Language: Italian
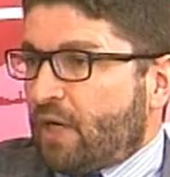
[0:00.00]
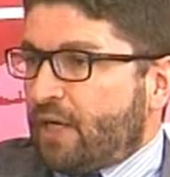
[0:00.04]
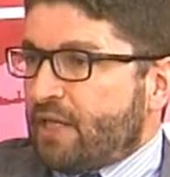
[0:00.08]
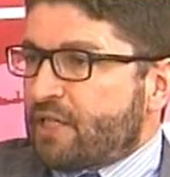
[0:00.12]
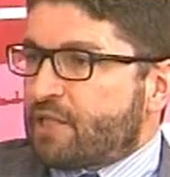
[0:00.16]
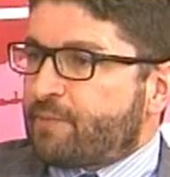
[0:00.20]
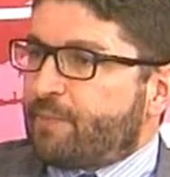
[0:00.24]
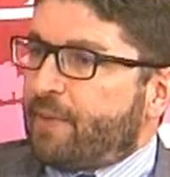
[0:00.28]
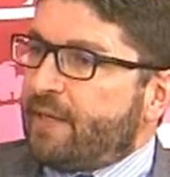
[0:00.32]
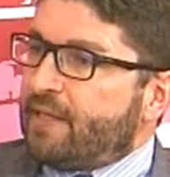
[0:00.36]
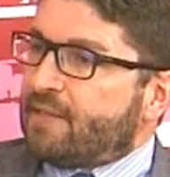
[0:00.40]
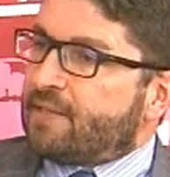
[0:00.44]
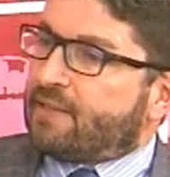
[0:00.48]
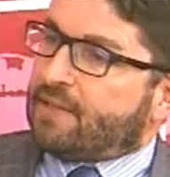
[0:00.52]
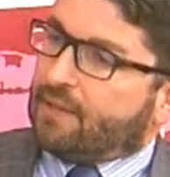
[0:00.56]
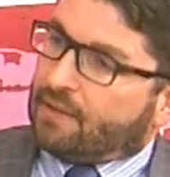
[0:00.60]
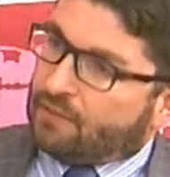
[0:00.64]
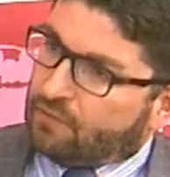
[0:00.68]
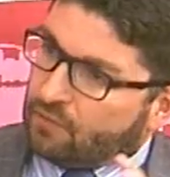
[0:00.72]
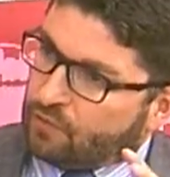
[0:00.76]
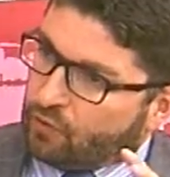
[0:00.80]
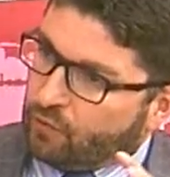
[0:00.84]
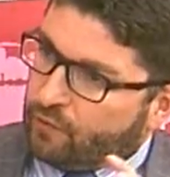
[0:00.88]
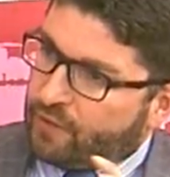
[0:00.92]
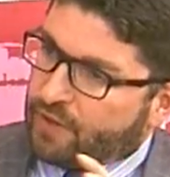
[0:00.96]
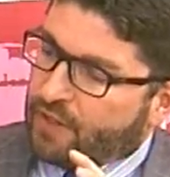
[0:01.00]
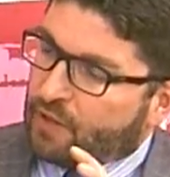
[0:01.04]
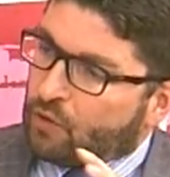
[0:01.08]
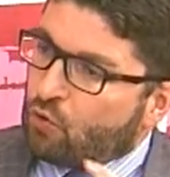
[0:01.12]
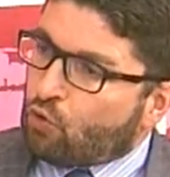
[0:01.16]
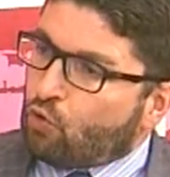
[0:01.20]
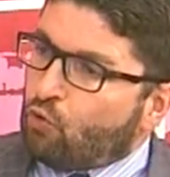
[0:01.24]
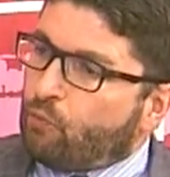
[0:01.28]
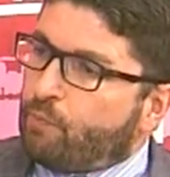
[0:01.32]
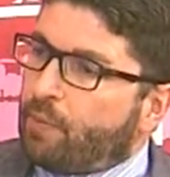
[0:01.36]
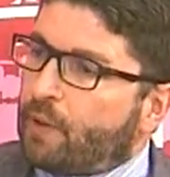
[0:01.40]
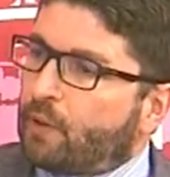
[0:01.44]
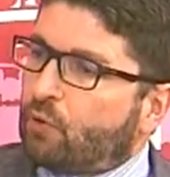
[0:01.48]
alla Spezia dove
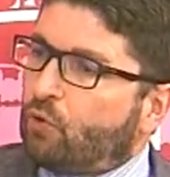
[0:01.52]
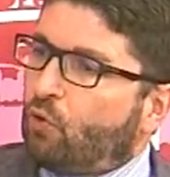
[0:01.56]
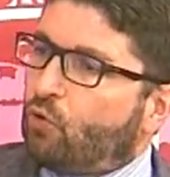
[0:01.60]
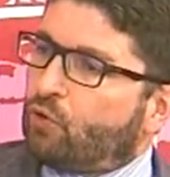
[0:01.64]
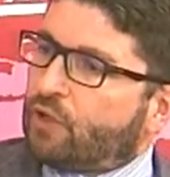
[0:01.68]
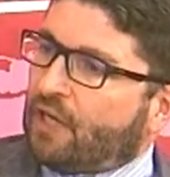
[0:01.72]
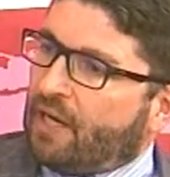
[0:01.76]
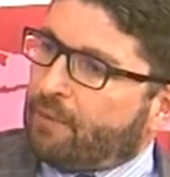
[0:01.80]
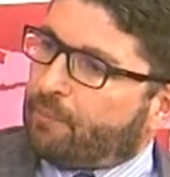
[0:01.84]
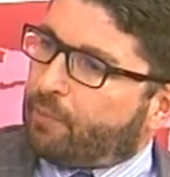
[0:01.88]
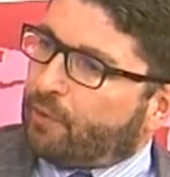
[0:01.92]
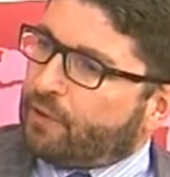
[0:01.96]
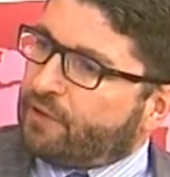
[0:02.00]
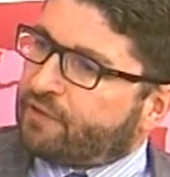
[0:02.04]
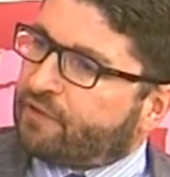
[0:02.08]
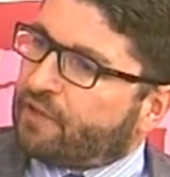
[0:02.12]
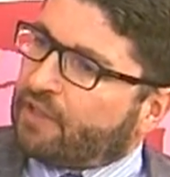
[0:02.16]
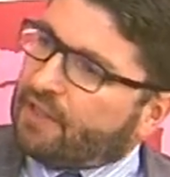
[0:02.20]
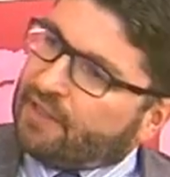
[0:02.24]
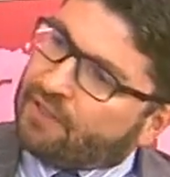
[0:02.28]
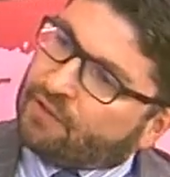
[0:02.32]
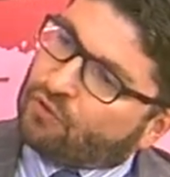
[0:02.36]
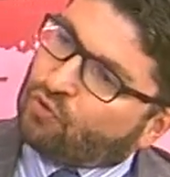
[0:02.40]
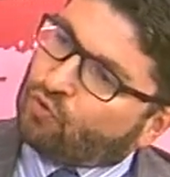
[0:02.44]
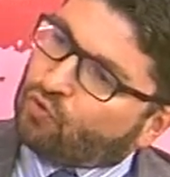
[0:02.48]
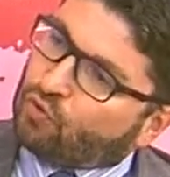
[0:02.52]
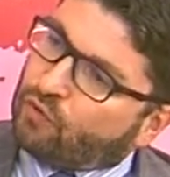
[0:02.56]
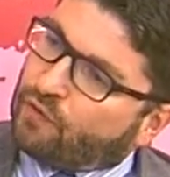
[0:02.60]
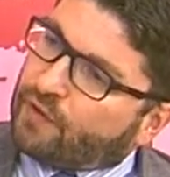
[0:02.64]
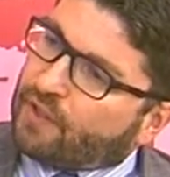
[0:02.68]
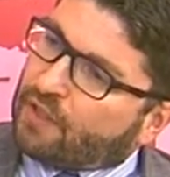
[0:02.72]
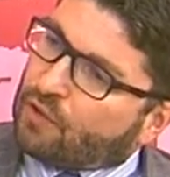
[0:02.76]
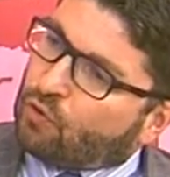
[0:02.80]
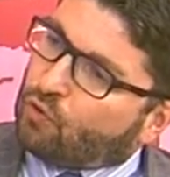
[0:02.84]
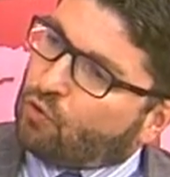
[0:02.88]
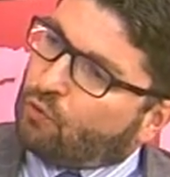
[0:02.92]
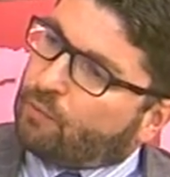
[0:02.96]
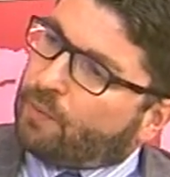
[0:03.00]
raggruppano o Napoli-Salerno dove
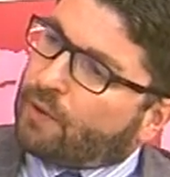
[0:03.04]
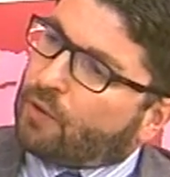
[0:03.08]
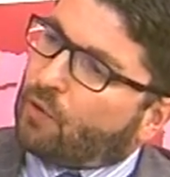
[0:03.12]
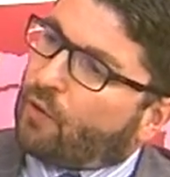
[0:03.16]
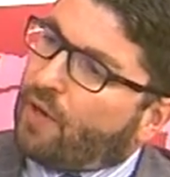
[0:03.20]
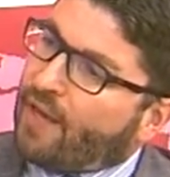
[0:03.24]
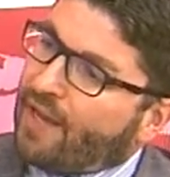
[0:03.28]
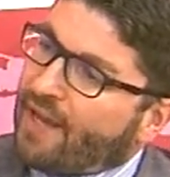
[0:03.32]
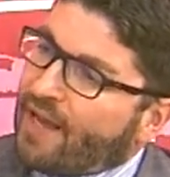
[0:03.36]
raggruppano.